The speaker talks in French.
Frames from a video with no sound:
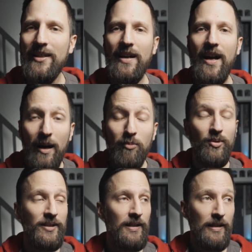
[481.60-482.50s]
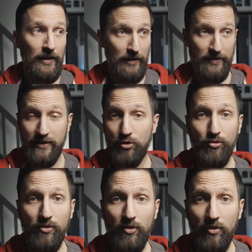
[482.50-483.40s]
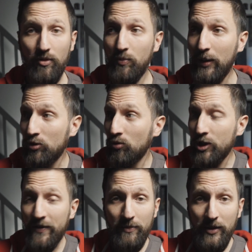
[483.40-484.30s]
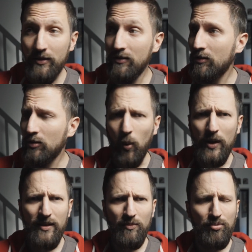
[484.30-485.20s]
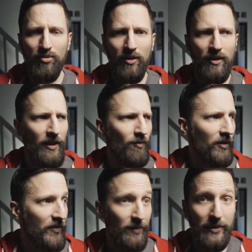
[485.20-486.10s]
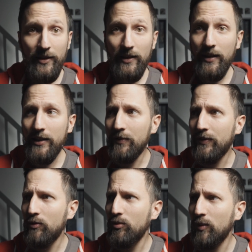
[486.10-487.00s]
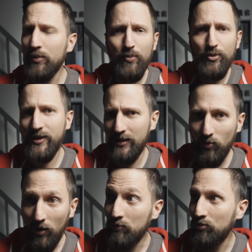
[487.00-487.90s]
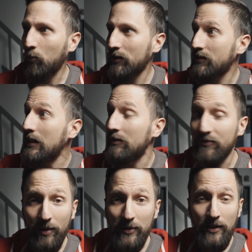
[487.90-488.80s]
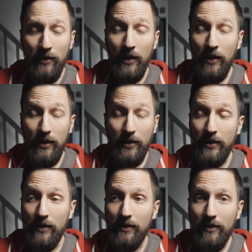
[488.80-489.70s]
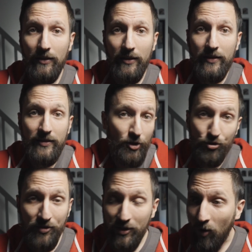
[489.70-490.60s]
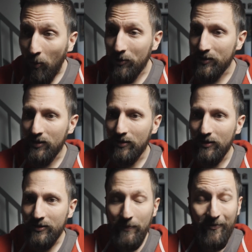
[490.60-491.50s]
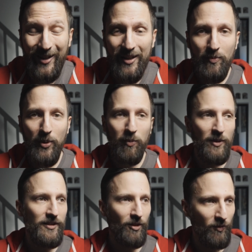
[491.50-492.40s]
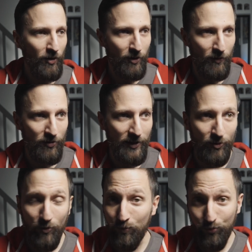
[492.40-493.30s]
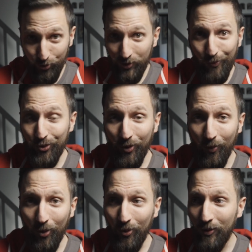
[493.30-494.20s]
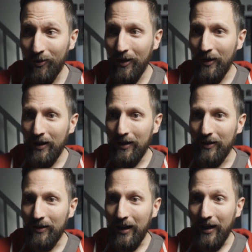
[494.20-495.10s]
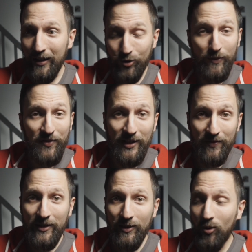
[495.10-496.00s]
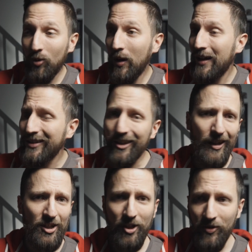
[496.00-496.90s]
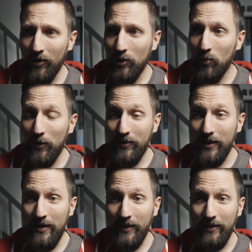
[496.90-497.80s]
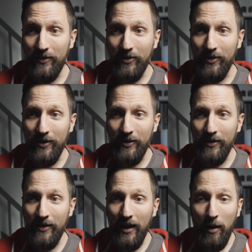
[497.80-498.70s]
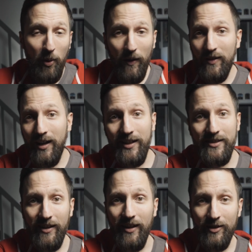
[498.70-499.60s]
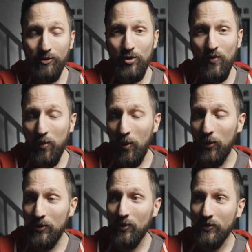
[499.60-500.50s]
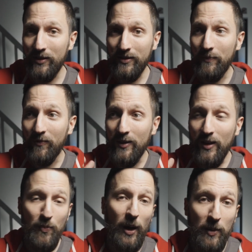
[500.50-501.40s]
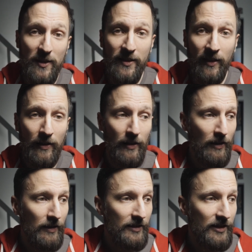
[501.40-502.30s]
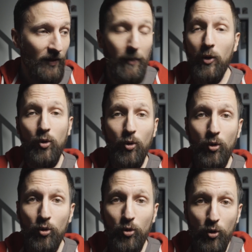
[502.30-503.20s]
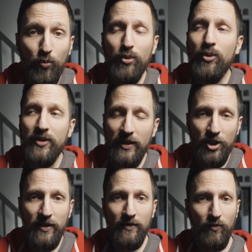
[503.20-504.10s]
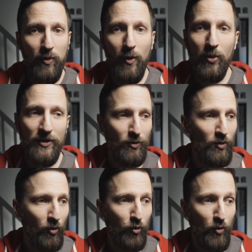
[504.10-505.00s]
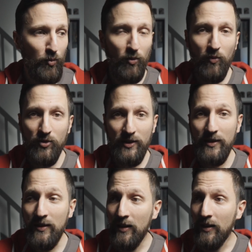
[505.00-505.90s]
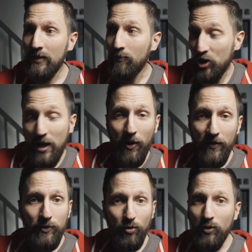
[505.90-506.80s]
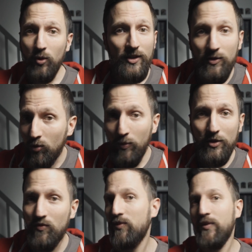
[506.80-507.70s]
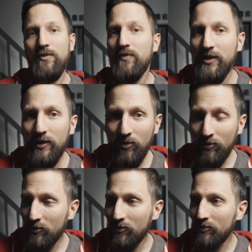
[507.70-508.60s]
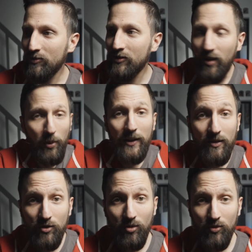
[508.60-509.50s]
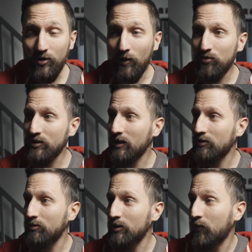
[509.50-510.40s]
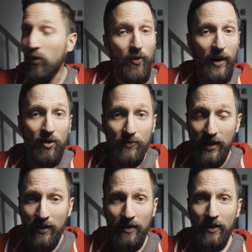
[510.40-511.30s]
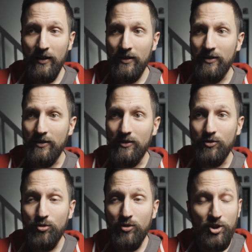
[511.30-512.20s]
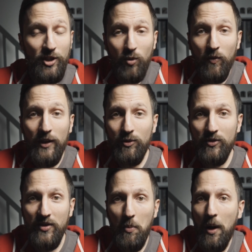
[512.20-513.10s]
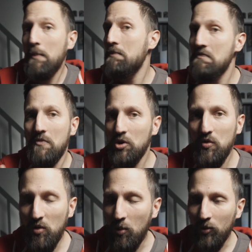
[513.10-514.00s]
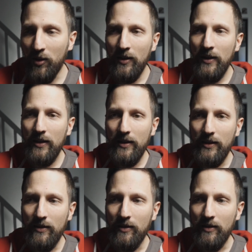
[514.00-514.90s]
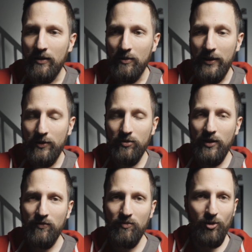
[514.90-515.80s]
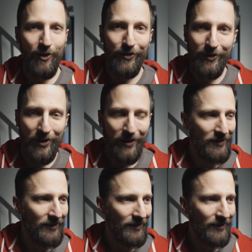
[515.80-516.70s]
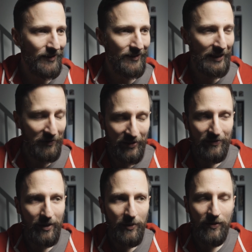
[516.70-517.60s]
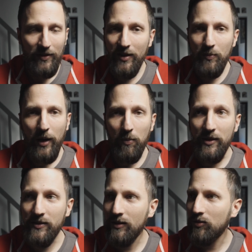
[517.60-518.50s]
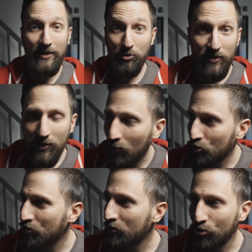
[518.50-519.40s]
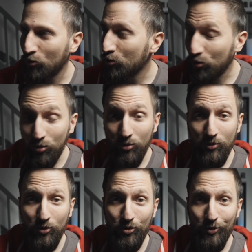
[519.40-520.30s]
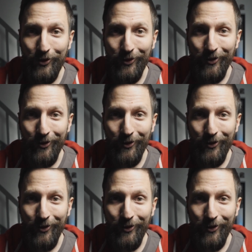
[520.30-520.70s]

000 abonnés. C'est juste euh, barjo. J'avais mis euh, trois 3 ans pour en avoir 10 000 et là, il a fallu un peu plus de 6 mois pour passer à 20 000. Euh, et, c'est juste énorme. Ça me fait hyper plaisir de voir que vous êtes de plus en plus nombreux à, suivre ces vidéos, à interagir dans les commentaires et, à apprendre grâce à, ce que je vous propose. Donc ça, ça me fait hyper plaisir. C'est vraiment le, but de cette chaîne, hein. vous proposer du contenu pour vous aider. Moi j'apprends des trucs, aussitôt bah, je vous fais une vidéo euh, sans prétention, sans vous dire qu'il faut faire comme ça. Euh, juste j'ai trouvé un truc sympa, je vous le montre. Et euh, bah écoutez, vous me le rendez bien et, ça fait vraiment hyper plaisir. C'est juste énorme, je suis sur le cul, je suis